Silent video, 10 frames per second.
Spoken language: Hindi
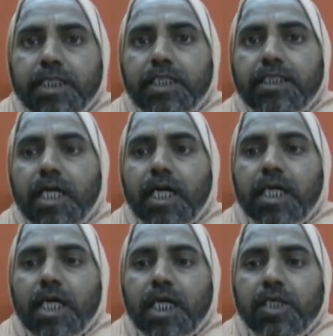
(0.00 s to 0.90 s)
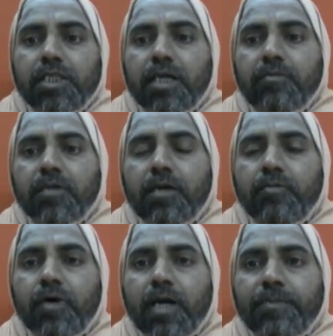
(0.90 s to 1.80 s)
संसार का हित यम
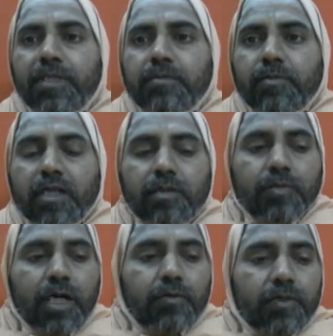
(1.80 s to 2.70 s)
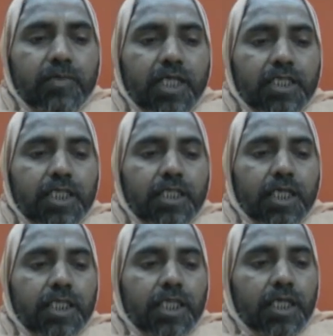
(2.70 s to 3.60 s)
यम वापिस स्मरण भावम
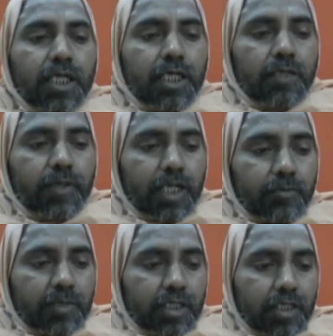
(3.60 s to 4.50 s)
त्यजत्यंते कलेवरम